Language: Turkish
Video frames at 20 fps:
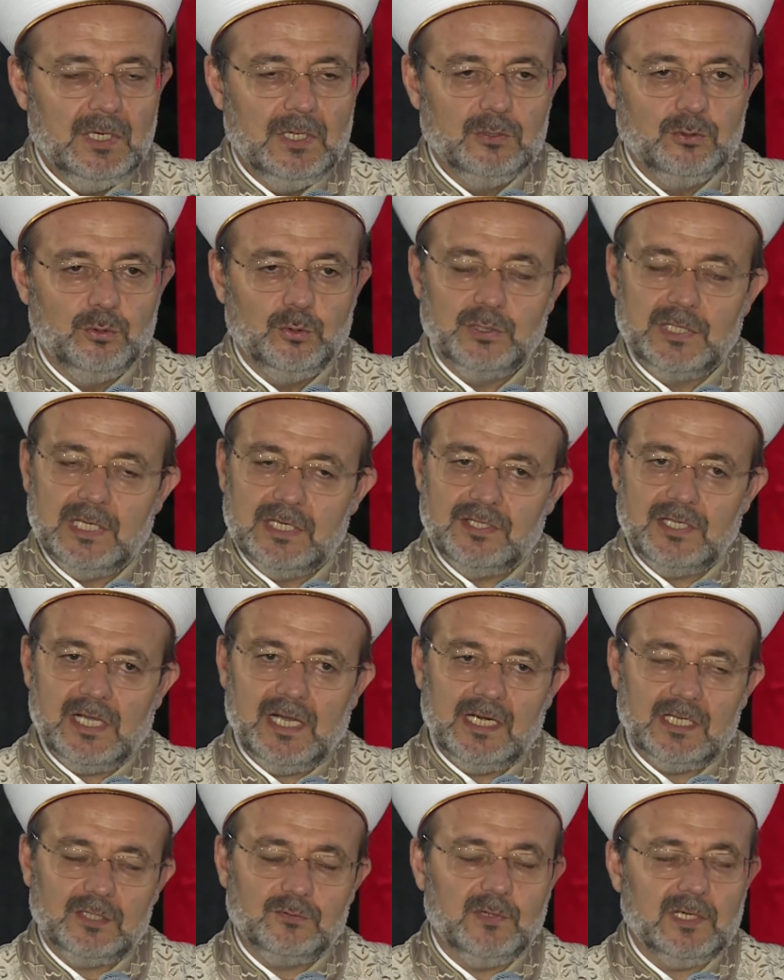Türkiye
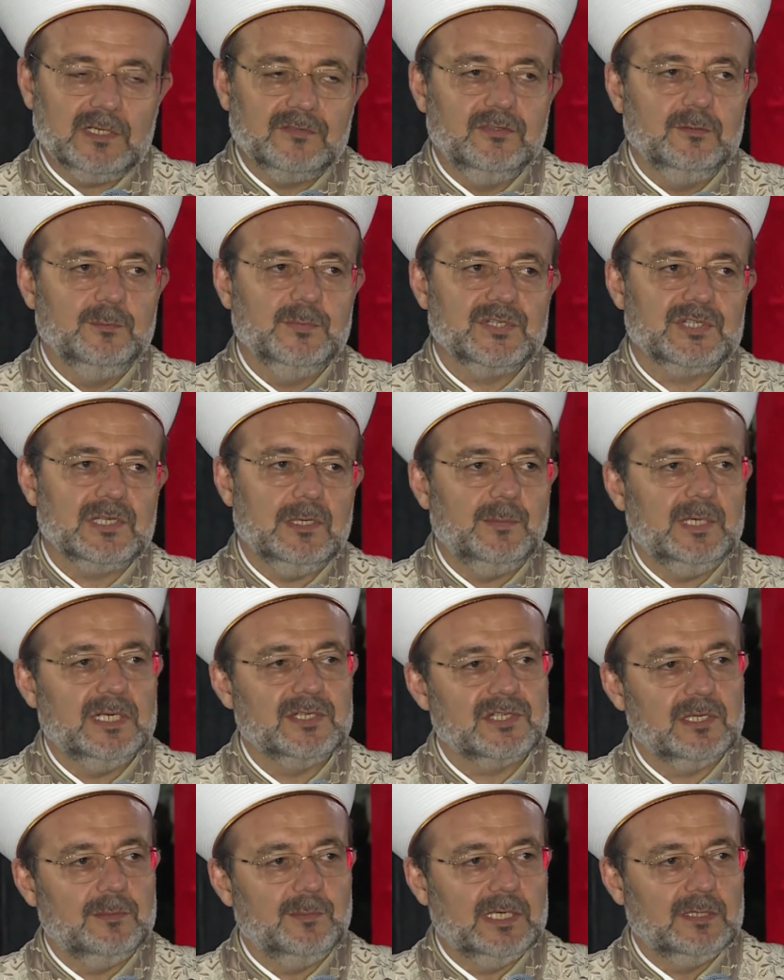Diyanet Vakfımız zaman
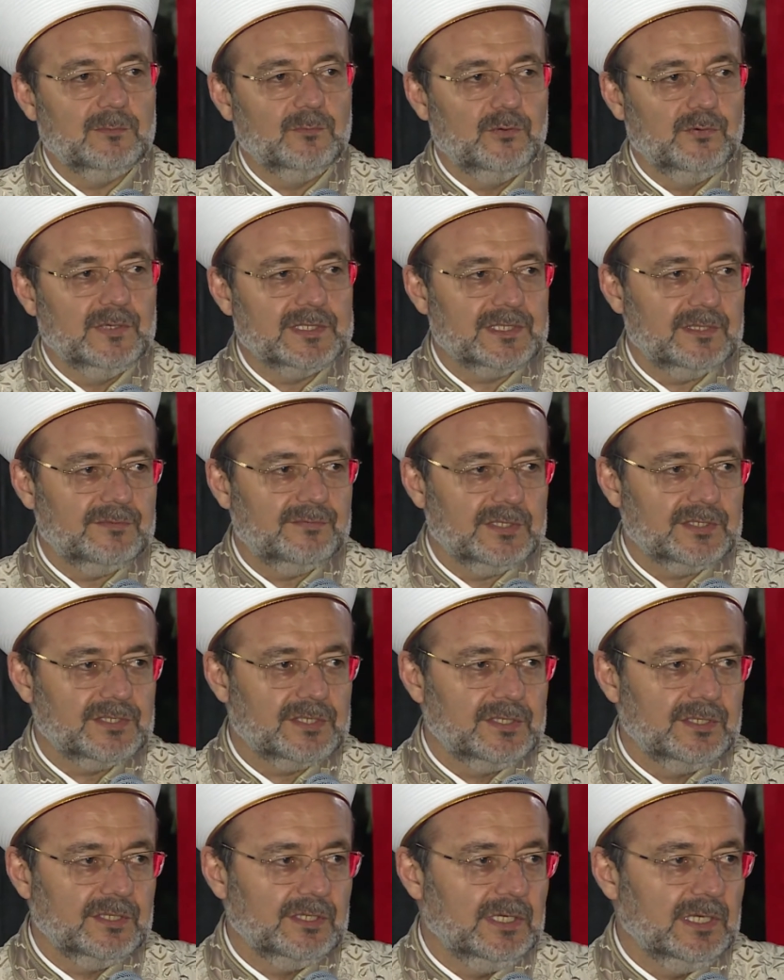zaman bu
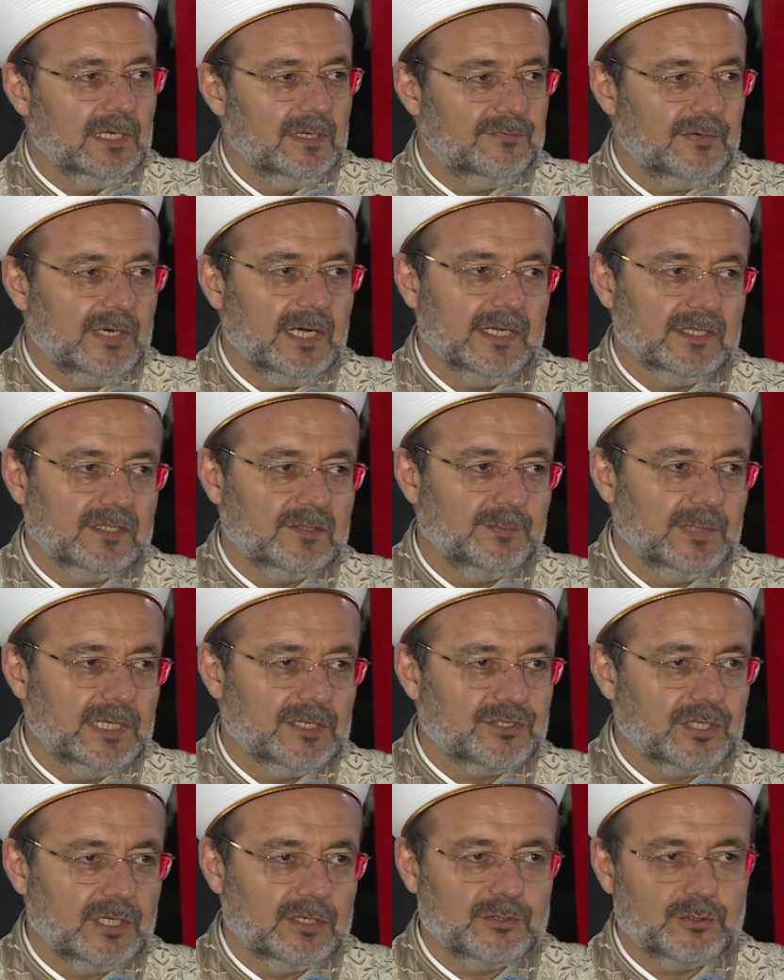vazifesini ifa etmeye
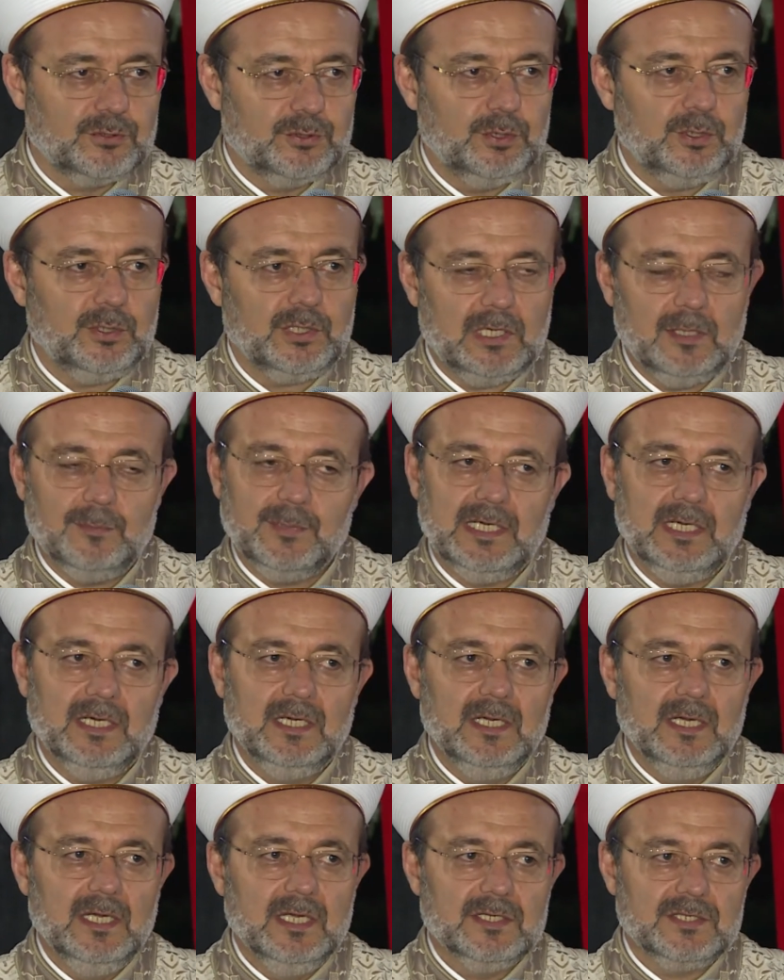çalışıyor
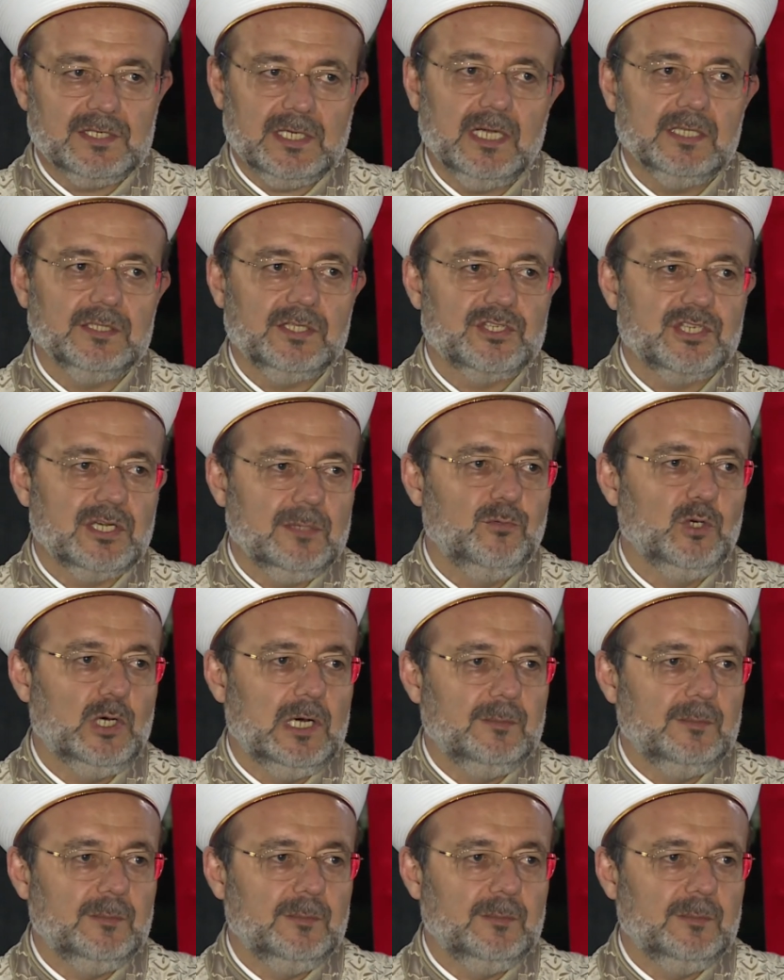ama sadece bu